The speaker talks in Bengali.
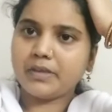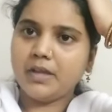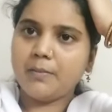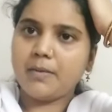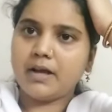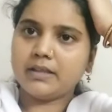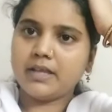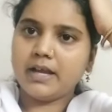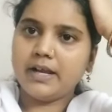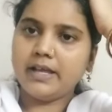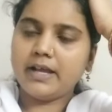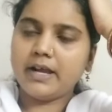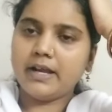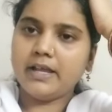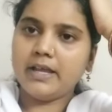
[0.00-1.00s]
এই মাথার
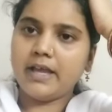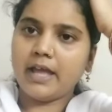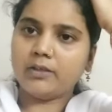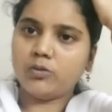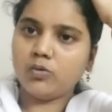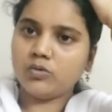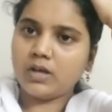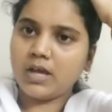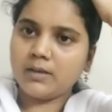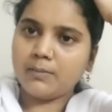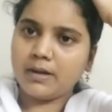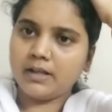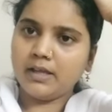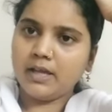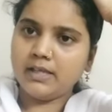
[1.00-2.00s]
এখানে এতটাই
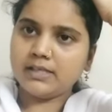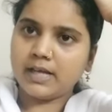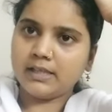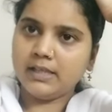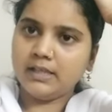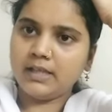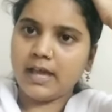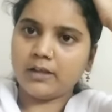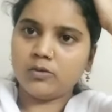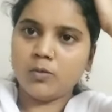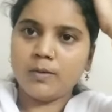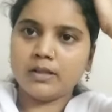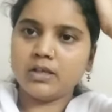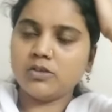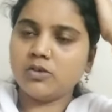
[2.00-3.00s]
মানে এই চাঁদিতে এত
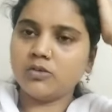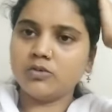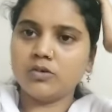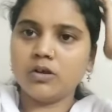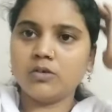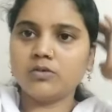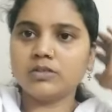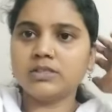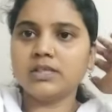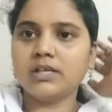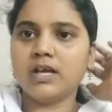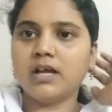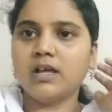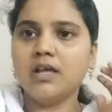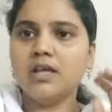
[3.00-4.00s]
মাথা যন্ত্রণা করছে
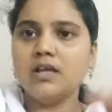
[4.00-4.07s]
না